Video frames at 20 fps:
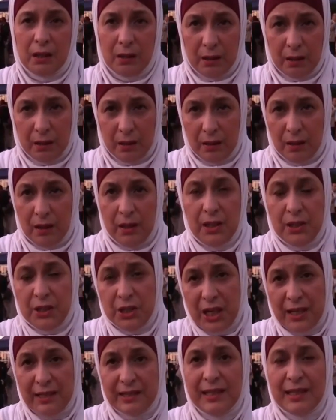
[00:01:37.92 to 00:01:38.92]
آه،
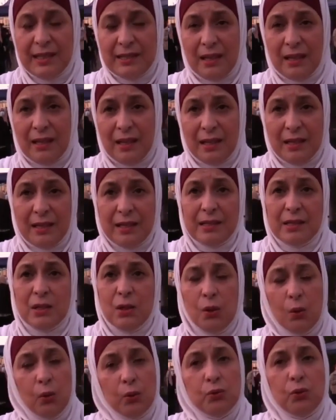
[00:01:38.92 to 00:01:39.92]
عشات لي زاناليز
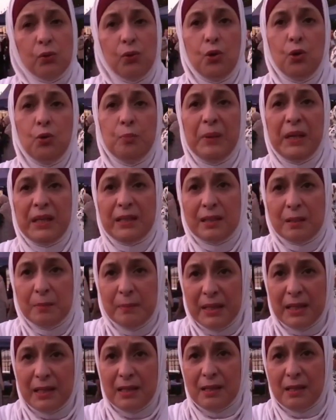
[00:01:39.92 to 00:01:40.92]
وتروحوا بعد
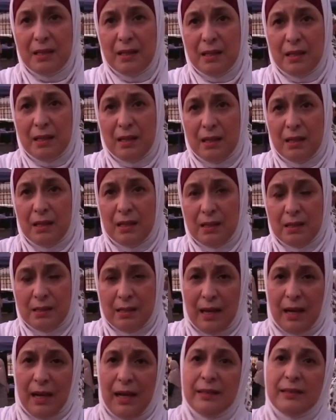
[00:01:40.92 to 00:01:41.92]
ثمان آه،
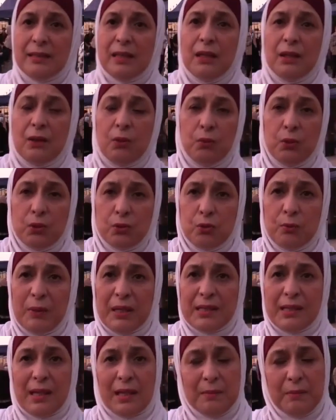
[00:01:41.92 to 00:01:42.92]
ساعات
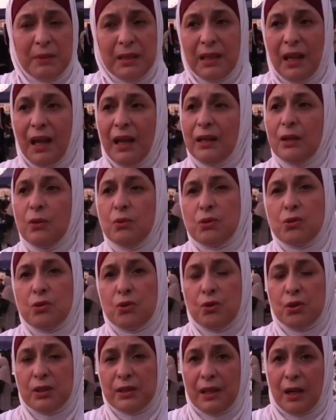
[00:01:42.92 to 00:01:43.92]
وانتم صايمين عايروا
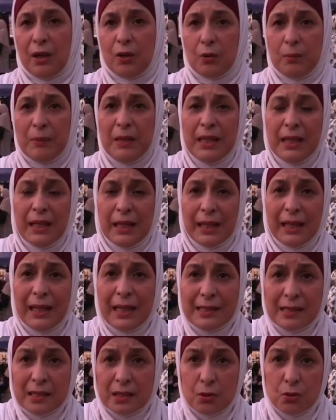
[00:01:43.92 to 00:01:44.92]
السكر تاعكم
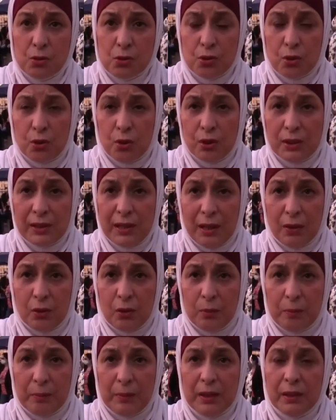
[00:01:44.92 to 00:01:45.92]
الا ستوا السكر
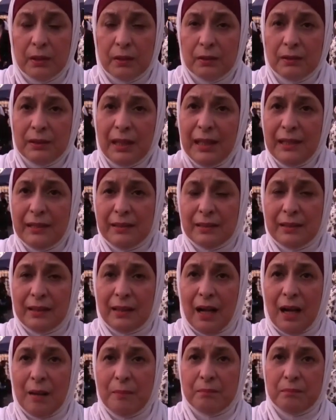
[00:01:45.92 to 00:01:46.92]
تاعكم تحت
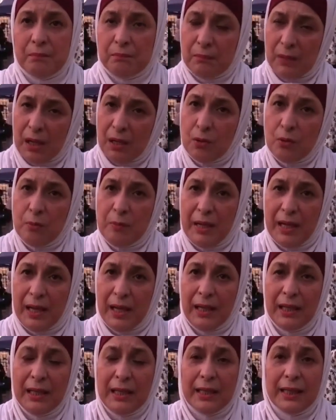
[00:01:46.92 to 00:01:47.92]
غرام راكم
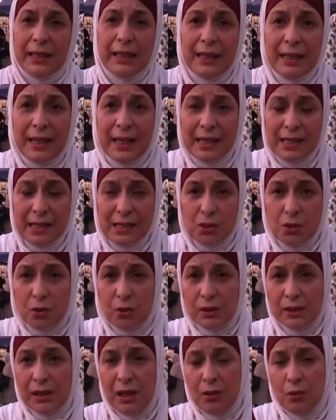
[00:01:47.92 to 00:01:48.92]
ملاح الا
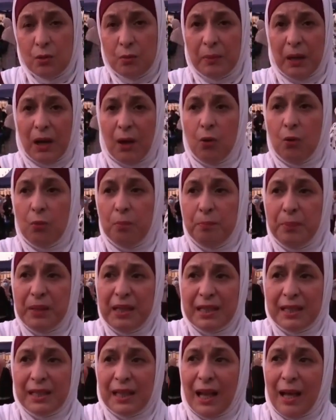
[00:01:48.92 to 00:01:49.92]
سكر تحكم راهو
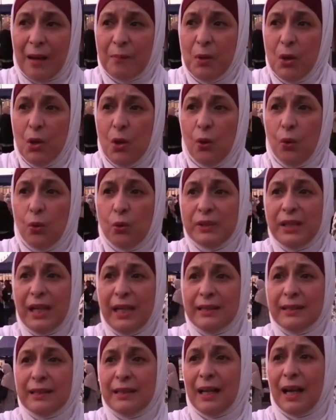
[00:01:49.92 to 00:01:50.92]
بين غرام
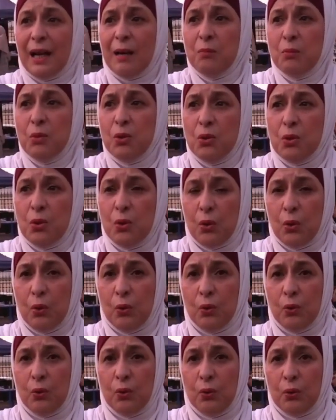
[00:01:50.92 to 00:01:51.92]
وتحت غرام
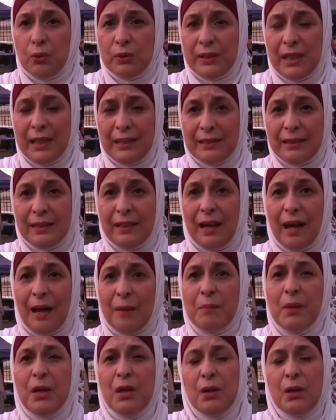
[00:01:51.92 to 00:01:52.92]
وتحت غرام